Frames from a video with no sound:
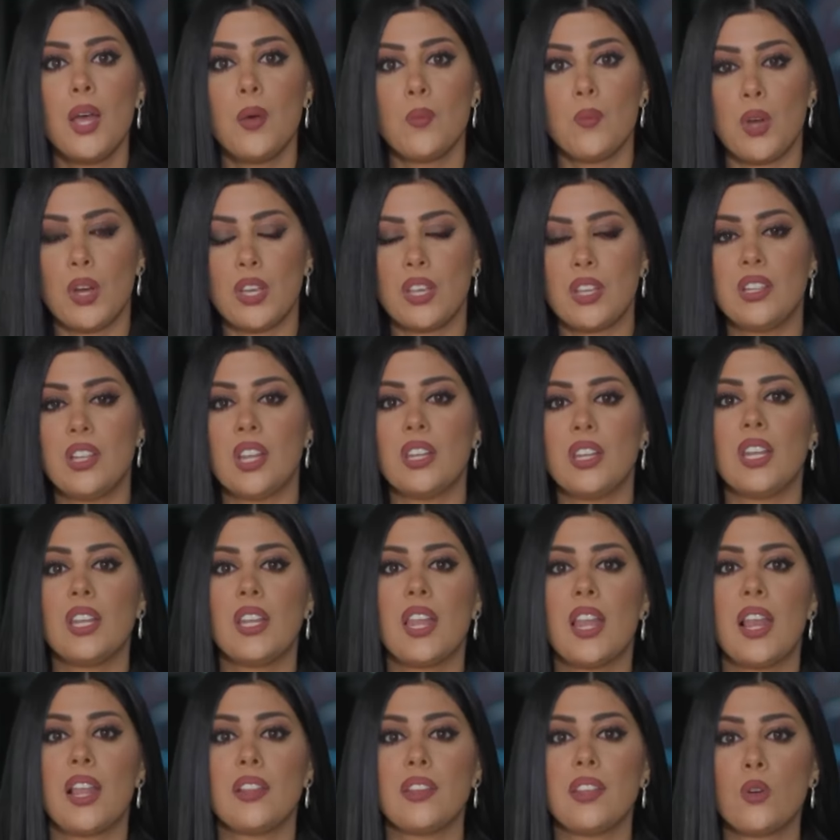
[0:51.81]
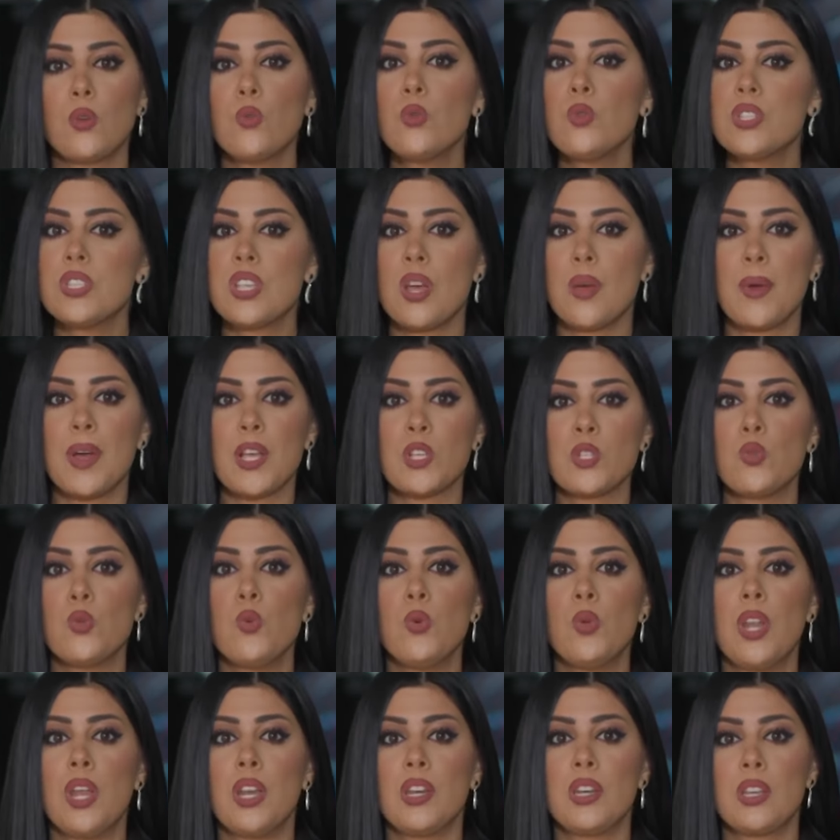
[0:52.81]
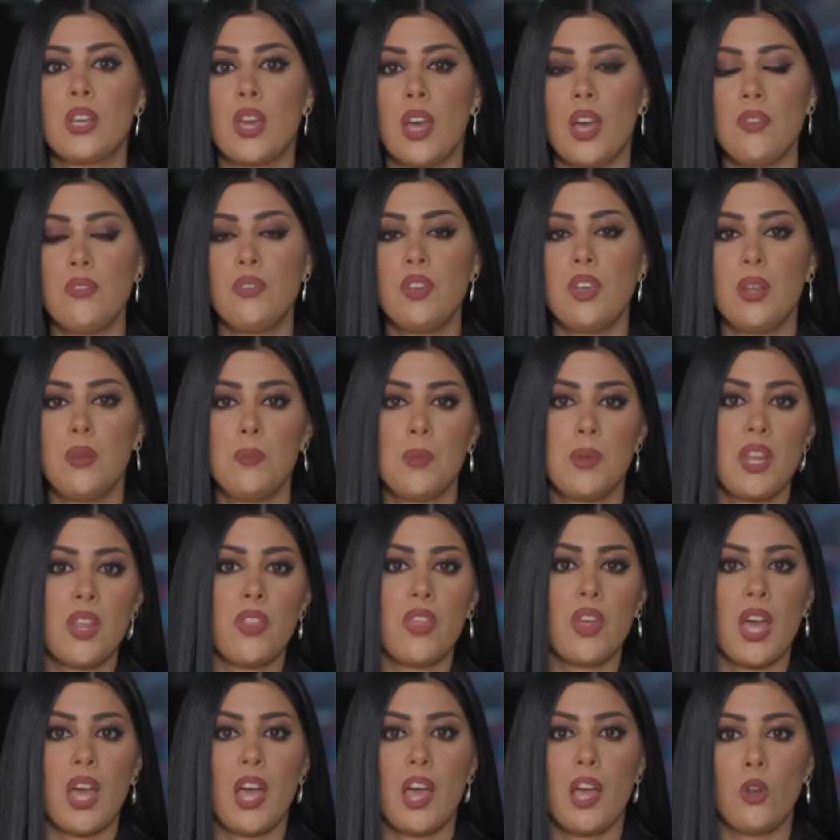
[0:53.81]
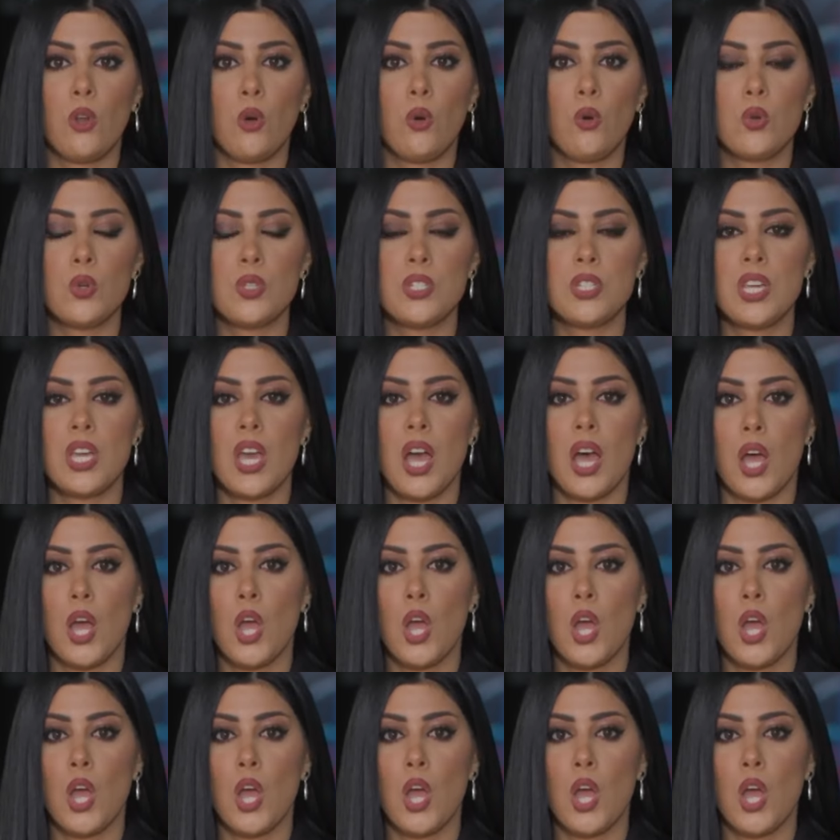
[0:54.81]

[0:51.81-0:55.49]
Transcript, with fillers: مؤكدا أن لدى روسيا مخزونا كافيا من الذخائر العنقودية